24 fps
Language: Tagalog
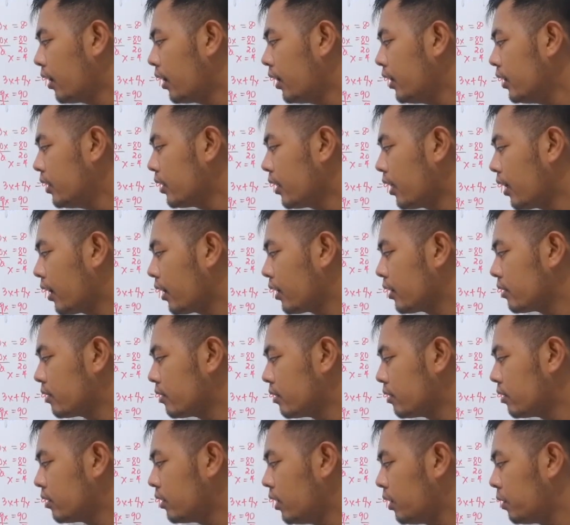8x
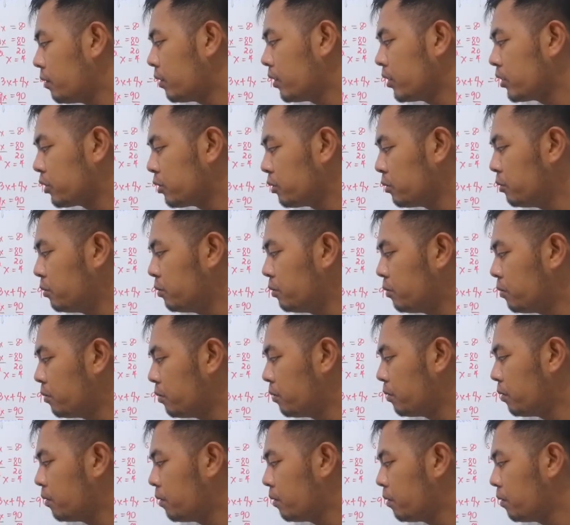is equal to
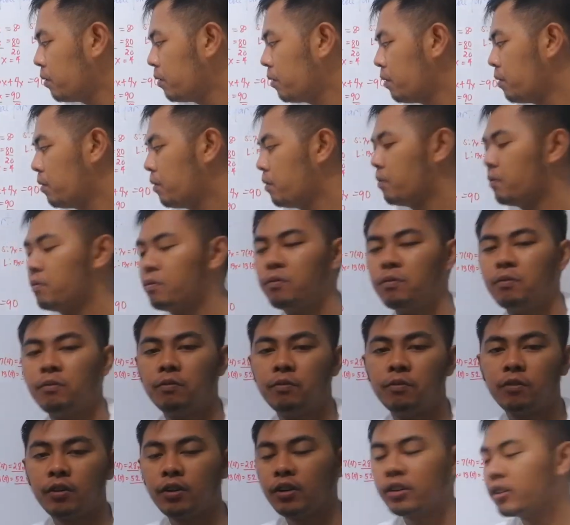
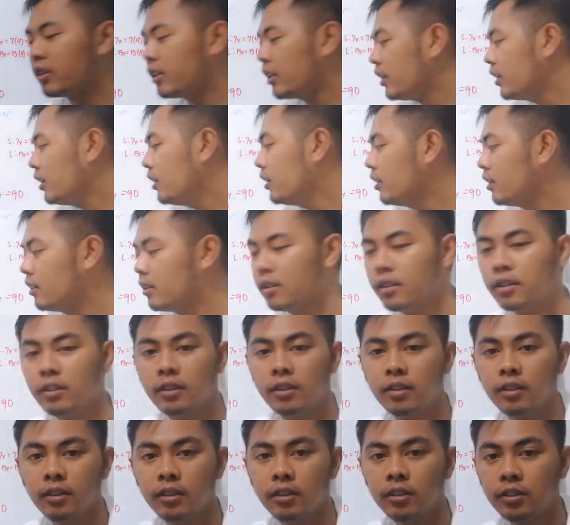40.
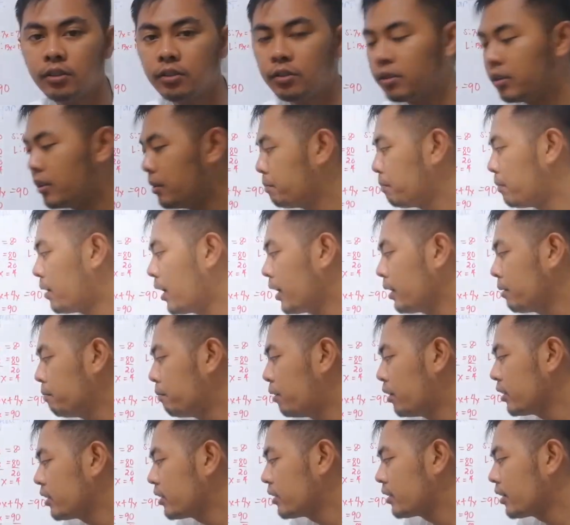So, divide
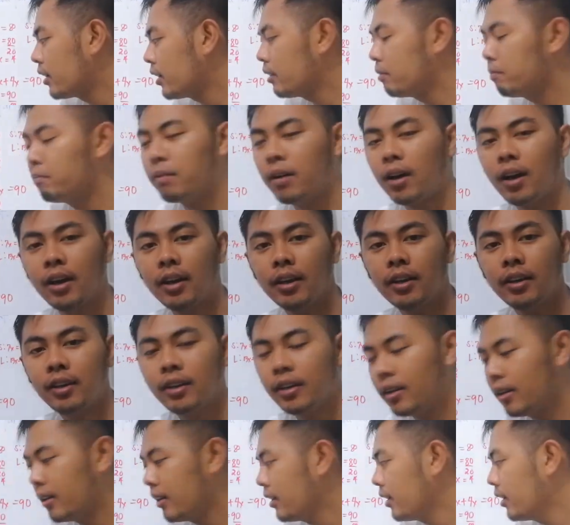both side
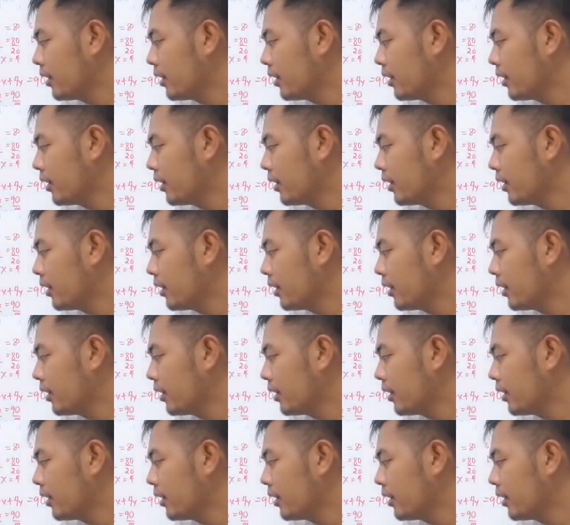by